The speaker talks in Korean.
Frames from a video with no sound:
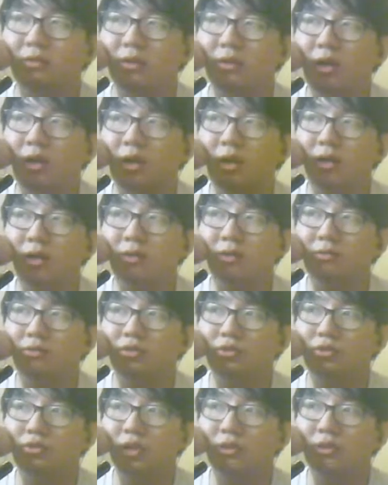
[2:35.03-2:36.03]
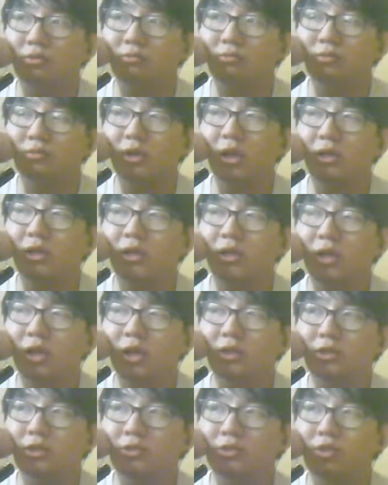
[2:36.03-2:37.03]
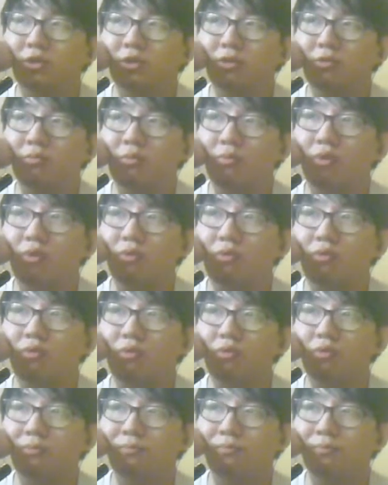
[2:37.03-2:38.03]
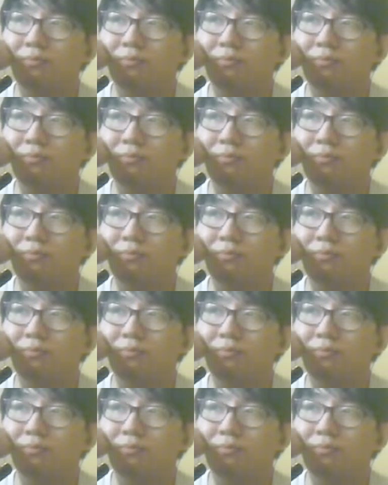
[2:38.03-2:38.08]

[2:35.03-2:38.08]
그때 그냥 간단히 저녁 먹고